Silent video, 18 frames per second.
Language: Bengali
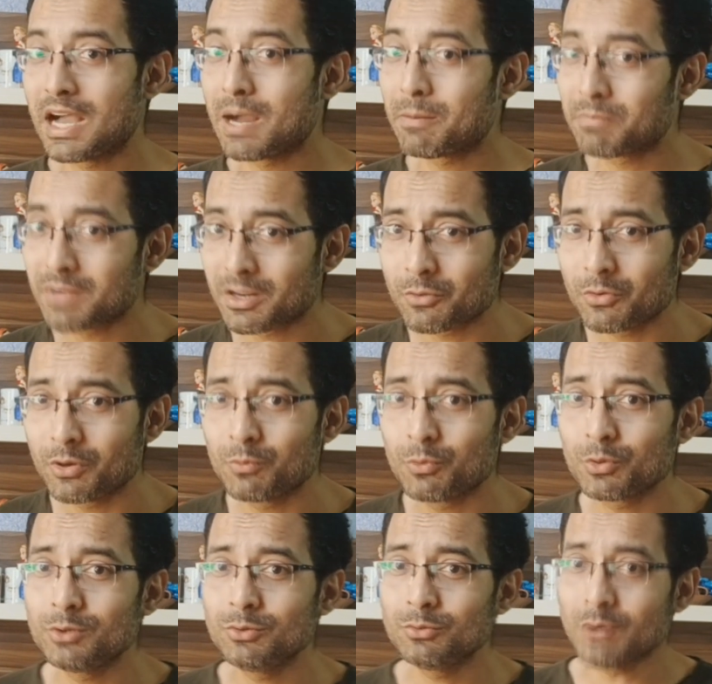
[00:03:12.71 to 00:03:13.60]
আপনার গল্প
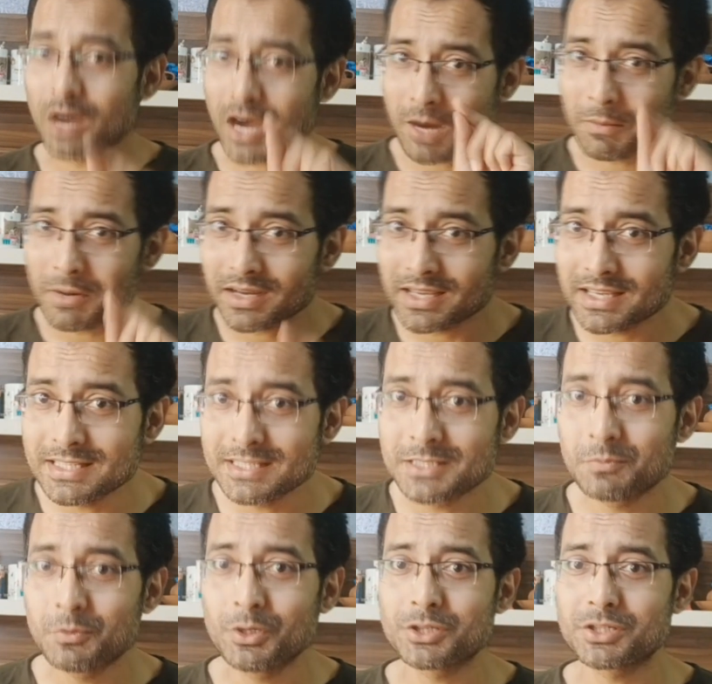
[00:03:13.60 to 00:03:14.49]
কিন্তু আমাকে
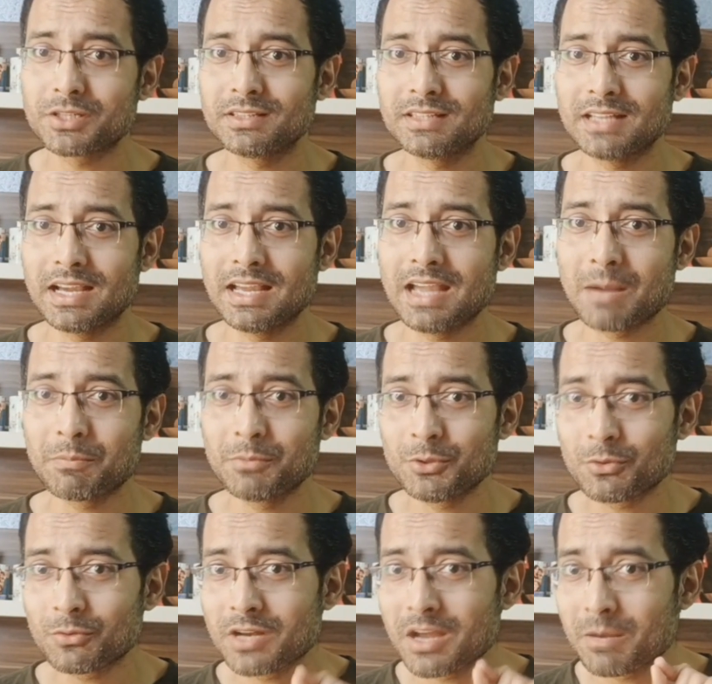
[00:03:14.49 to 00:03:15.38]
ইন্সপিরেশন দেয় আপনি
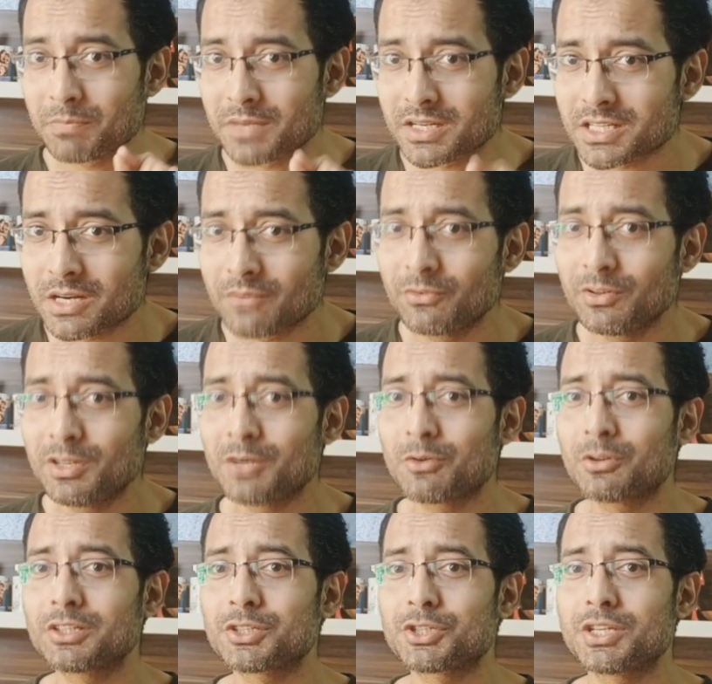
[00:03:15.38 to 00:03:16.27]
যখন আপনার সাফল্যের
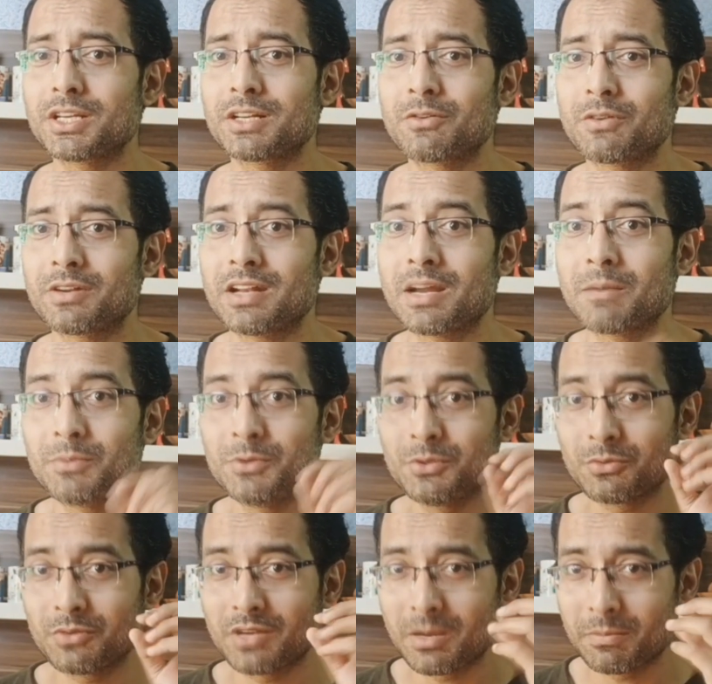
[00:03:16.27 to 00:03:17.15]
কথা শেয়ার করেন আপনি
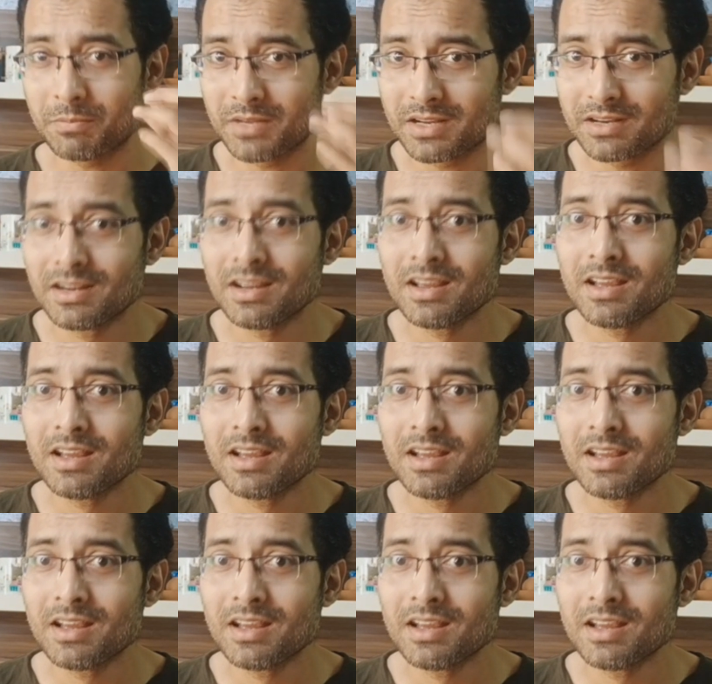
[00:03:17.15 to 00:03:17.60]
যখন আপনার